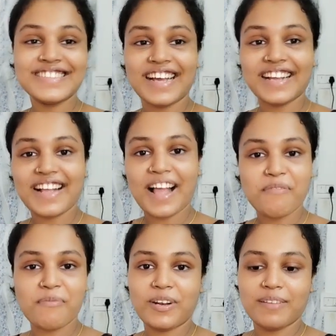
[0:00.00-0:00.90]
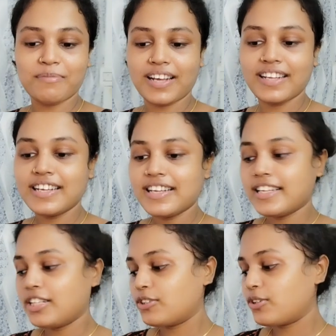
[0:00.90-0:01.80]
থাক আর বললাম না
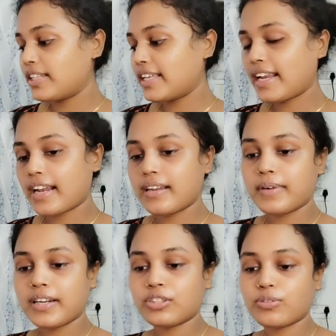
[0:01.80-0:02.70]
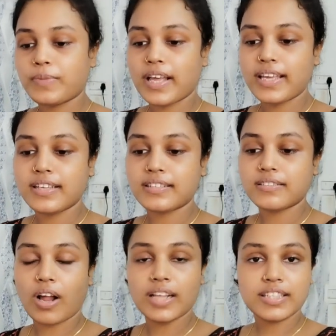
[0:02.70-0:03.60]
তো এদিকে রান্না বান্না তো প্রায়
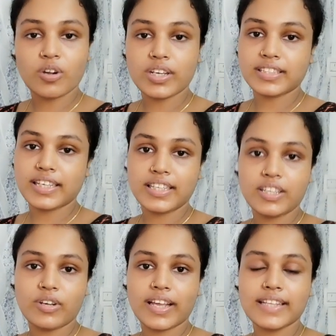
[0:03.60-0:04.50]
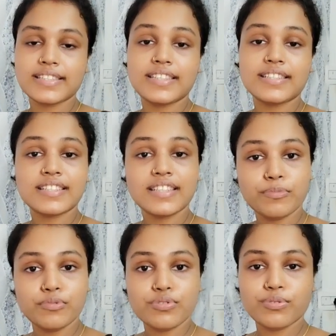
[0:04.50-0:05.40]
আজকে অনেক দেরি হয়ে গেছে নিচে গিয়ে
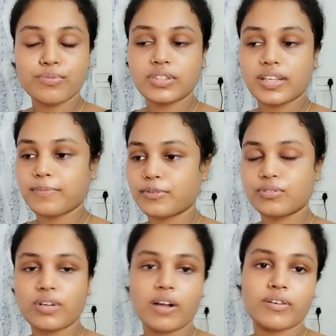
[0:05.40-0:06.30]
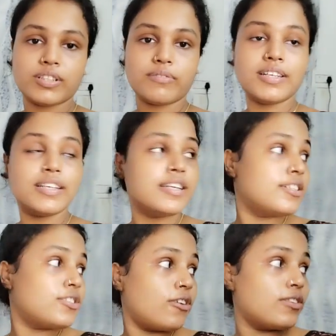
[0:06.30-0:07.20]
পুজো দেবো তারপর তো খাওয়া দাওয়া
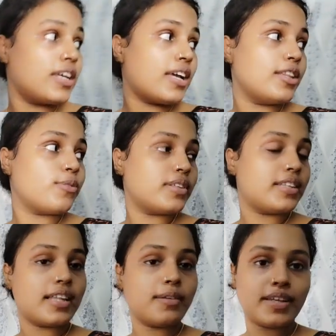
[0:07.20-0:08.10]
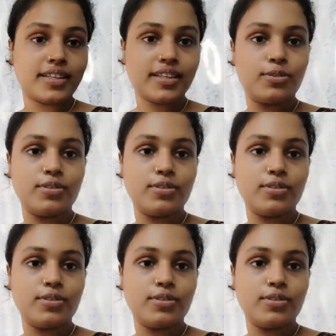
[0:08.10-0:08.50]
চলো দেখি তোমার দাদাভাই কি